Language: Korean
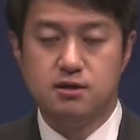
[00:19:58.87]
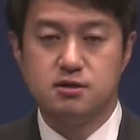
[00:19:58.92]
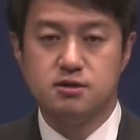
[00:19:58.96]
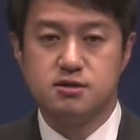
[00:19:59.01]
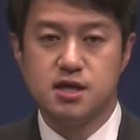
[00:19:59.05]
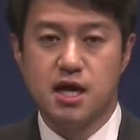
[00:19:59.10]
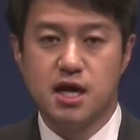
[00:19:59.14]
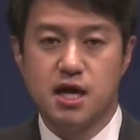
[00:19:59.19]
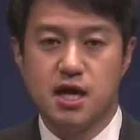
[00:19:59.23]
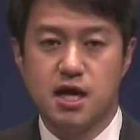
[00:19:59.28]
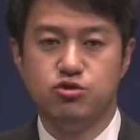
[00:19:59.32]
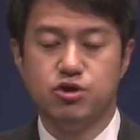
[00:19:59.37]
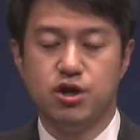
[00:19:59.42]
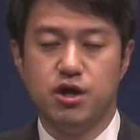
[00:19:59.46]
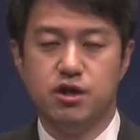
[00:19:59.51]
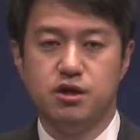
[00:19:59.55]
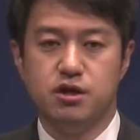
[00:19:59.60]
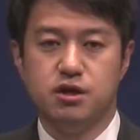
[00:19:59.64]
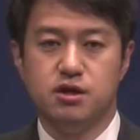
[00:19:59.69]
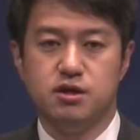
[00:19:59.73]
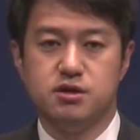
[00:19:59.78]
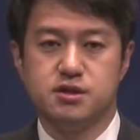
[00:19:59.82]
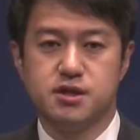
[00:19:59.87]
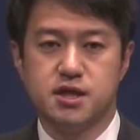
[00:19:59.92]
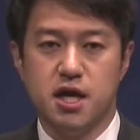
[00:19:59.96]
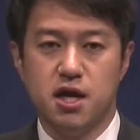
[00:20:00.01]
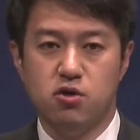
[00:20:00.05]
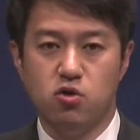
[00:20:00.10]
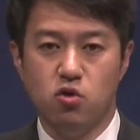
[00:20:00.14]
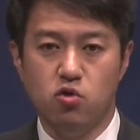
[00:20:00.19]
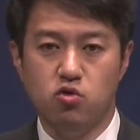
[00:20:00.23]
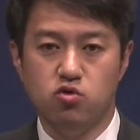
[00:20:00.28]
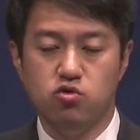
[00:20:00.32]
사무엘이
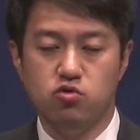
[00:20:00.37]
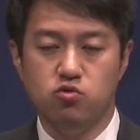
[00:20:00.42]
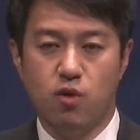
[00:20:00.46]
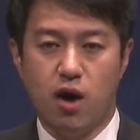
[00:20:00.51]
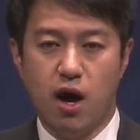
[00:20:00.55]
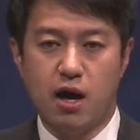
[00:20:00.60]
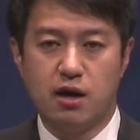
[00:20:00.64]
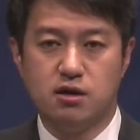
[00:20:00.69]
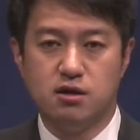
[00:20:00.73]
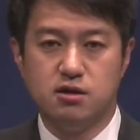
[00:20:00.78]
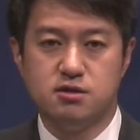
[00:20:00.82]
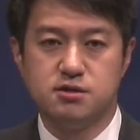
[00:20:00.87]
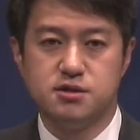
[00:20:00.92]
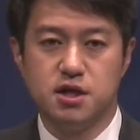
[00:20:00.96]
새로운 왕을